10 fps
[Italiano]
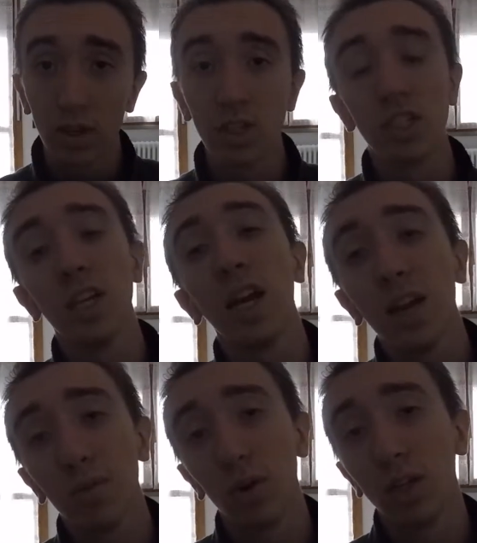Se
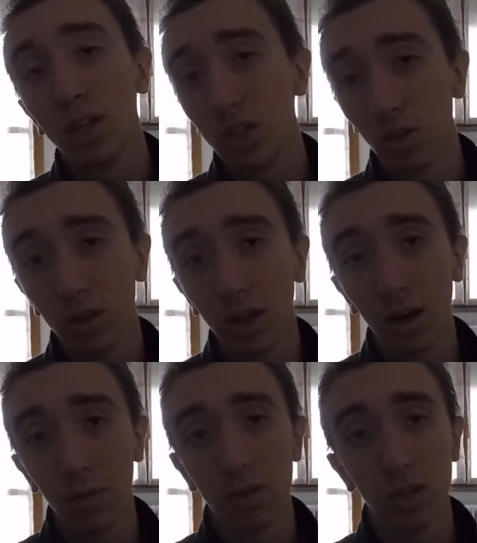volete
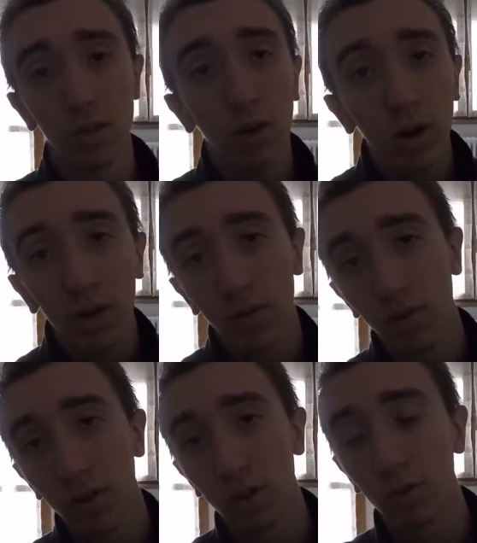ascoltare questa storia vi
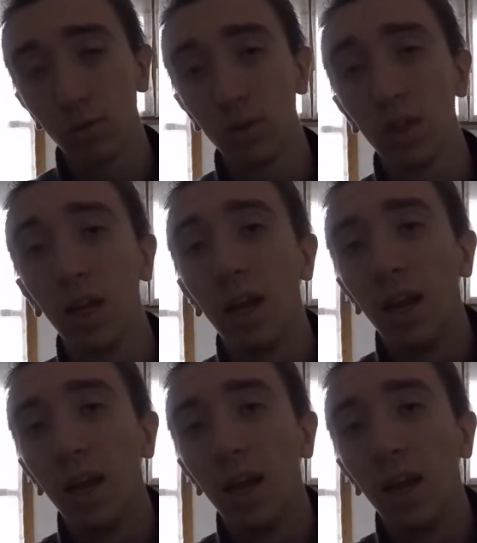invito tutti